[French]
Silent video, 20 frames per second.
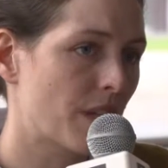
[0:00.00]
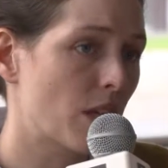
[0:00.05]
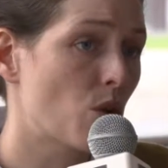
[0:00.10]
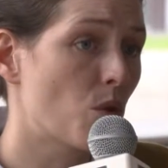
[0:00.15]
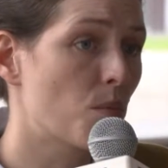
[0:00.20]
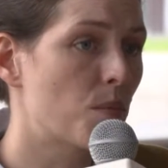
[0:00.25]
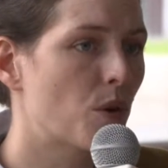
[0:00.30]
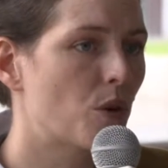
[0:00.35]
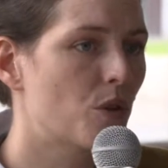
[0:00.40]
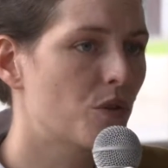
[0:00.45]
et
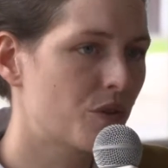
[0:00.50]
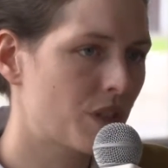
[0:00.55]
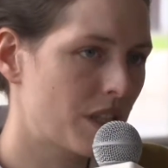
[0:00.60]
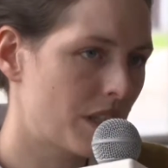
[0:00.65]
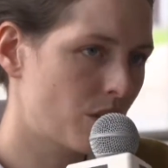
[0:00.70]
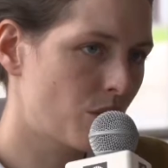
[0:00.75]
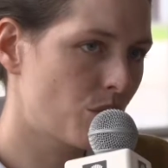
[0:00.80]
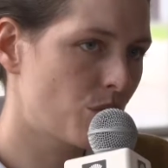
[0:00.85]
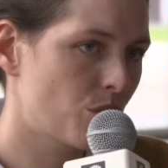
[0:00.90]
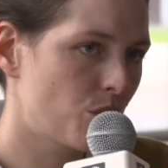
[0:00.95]
au
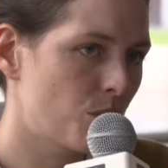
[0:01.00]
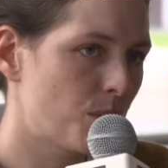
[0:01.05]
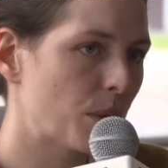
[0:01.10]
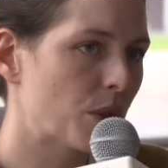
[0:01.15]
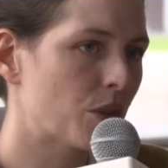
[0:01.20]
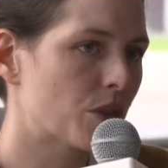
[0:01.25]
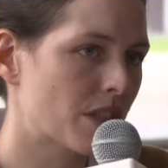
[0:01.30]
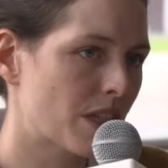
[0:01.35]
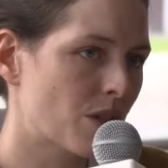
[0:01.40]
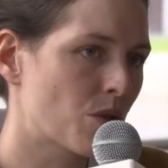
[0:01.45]
profil du
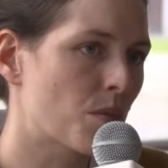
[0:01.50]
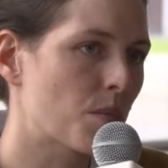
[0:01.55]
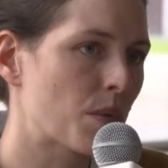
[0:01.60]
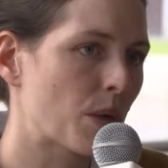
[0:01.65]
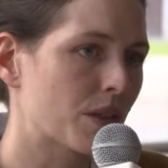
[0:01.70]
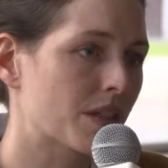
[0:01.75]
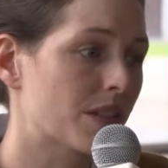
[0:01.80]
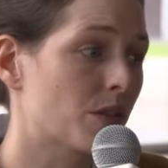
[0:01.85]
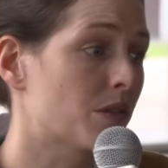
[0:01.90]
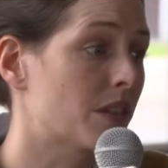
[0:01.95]
projet qu'on
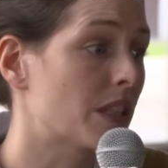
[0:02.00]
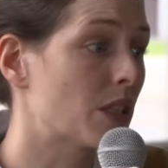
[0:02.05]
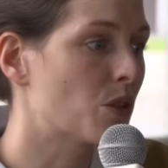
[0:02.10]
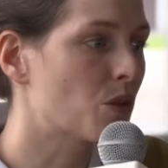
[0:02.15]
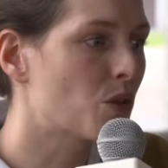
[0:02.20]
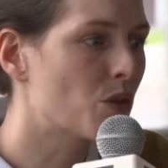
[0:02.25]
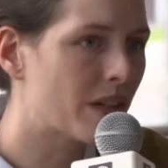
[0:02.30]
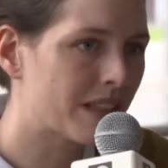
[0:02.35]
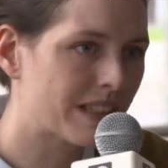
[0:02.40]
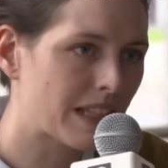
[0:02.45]
porte. Si on n'est
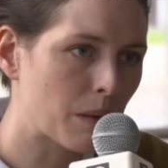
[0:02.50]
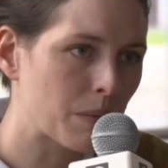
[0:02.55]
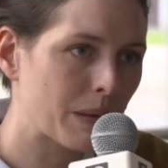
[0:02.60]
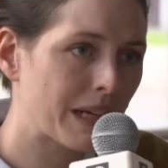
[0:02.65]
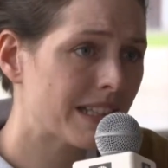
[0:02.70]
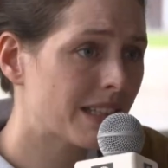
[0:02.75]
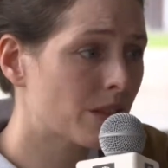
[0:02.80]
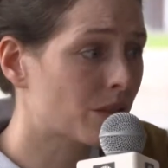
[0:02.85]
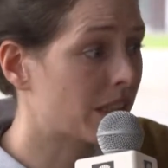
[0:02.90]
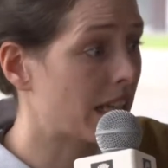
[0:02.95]
que
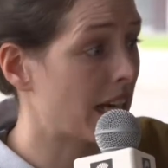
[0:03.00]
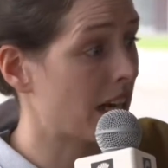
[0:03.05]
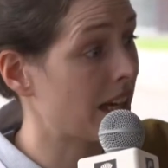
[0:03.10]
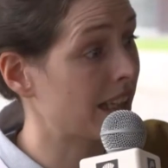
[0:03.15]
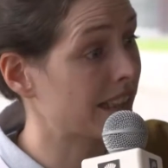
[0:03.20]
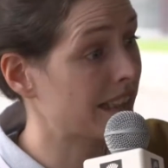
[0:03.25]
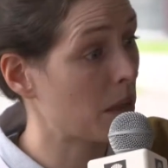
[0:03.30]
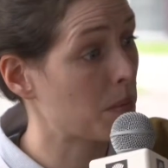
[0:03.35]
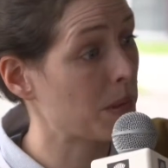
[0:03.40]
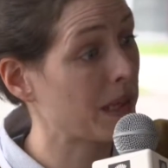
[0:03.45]
interprète, si on est
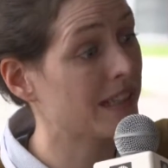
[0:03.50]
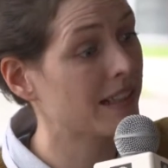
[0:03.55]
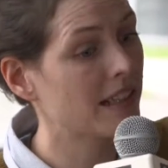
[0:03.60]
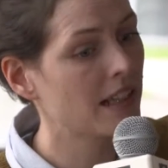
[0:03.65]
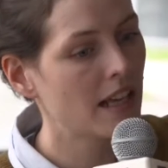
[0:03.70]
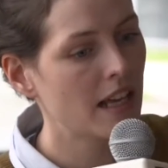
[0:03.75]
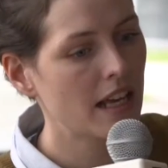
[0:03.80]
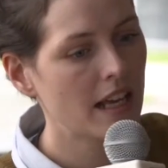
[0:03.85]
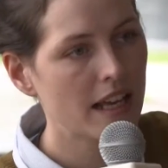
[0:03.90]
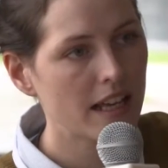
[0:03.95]
interprète
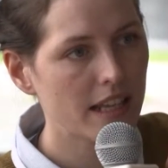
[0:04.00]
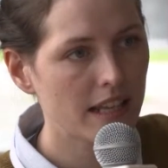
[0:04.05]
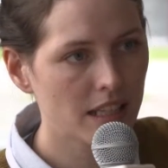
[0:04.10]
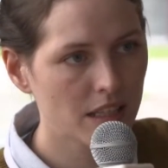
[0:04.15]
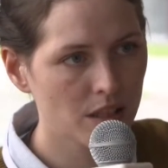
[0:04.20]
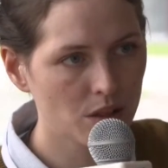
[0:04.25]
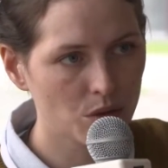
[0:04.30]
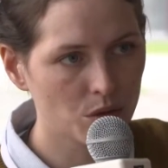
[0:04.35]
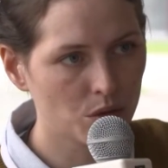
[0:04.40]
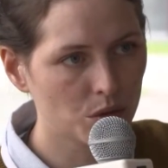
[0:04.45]

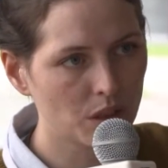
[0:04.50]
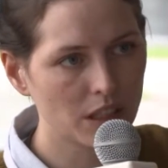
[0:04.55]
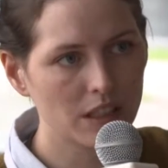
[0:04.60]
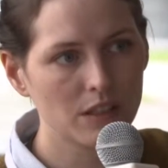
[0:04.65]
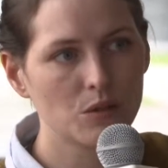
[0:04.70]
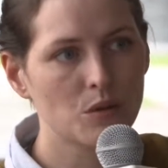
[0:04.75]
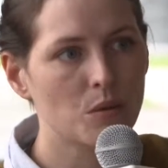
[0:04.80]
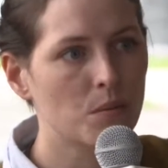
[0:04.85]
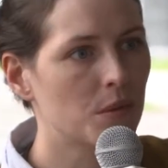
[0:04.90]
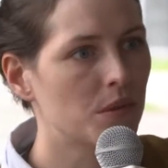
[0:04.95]
et
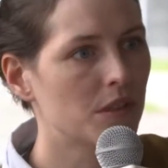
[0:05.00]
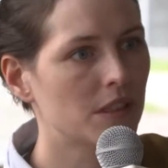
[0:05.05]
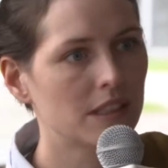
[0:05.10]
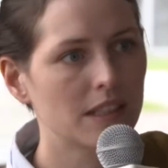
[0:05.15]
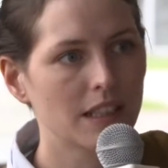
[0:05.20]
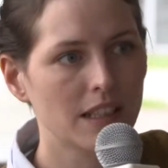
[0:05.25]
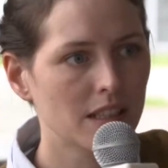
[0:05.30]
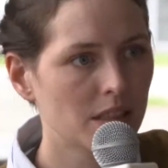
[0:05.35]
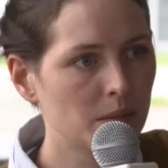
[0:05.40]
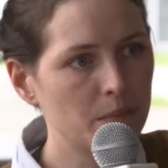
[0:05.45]

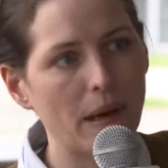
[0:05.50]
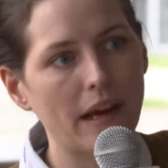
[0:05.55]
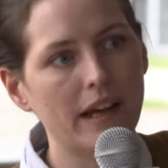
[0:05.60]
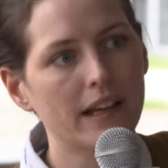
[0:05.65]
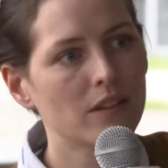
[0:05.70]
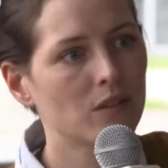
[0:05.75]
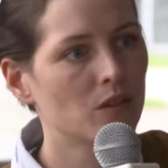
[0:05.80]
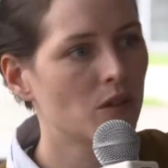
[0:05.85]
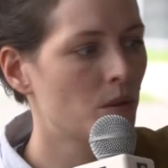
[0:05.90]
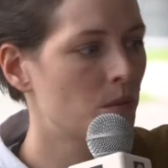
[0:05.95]
autrice-compositrice, par
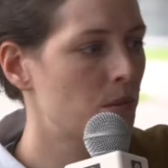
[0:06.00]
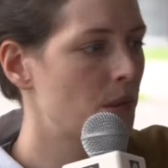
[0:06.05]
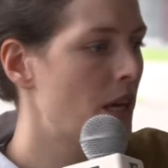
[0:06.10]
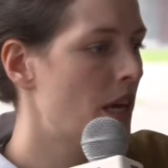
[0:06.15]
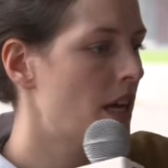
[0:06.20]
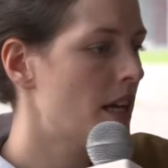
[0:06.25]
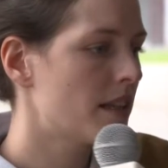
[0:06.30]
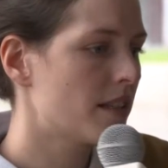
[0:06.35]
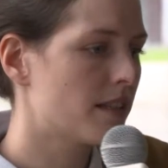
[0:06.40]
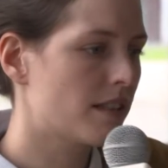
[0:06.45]
exemple,
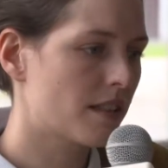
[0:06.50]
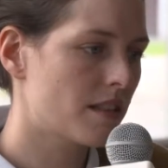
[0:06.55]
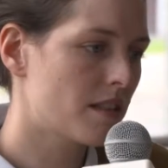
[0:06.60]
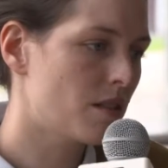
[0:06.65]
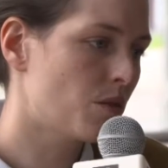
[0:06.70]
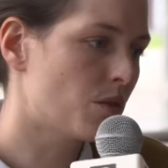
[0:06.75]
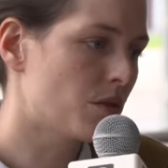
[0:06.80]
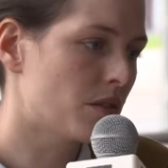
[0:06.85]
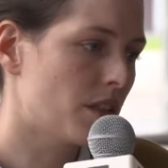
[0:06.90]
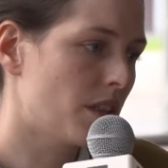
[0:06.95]

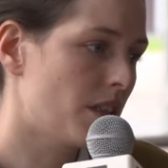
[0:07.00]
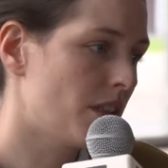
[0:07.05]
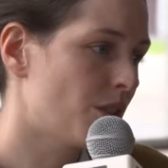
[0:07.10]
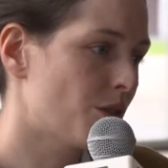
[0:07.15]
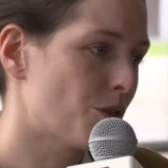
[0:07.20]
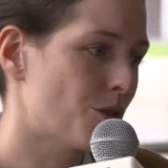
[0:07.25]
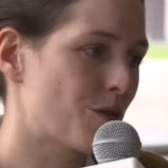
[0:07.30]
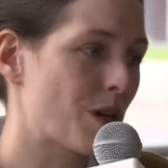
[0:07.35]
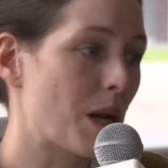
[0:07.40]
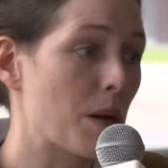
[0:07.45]
si on
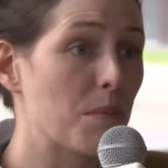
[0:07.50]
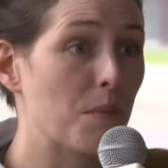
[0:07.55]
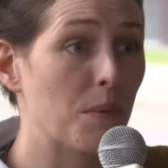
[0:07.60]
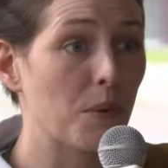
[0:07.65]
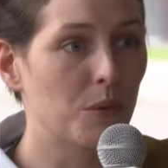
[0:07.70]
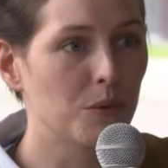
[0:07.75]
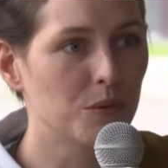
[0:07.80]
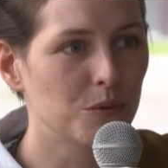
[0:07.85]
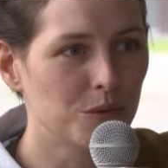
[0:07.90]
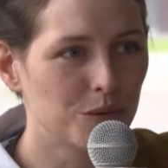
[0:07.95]
est euh, voilà
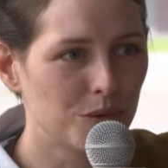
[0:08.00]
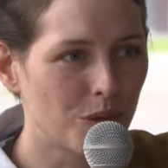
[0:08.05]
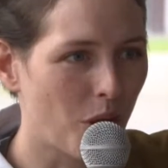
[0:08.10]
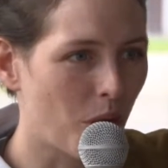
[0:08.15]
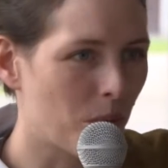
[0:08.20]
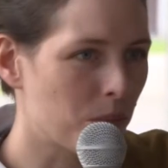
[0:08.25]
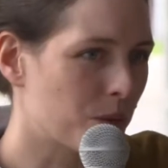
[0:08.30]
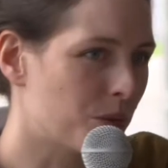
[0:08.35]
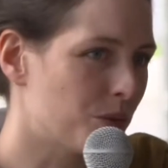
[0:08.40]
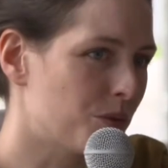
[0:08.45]

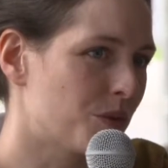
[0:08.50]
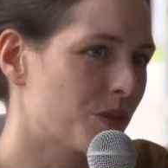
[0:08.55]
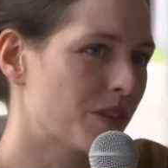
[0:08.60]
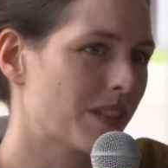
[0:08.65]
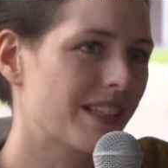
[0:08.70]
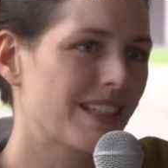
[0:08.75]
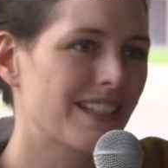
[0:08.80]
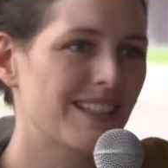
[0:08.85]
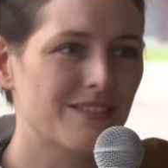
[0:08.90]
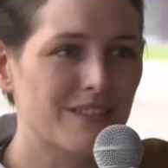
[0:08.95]
producteur,
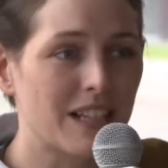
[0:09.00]
productrice,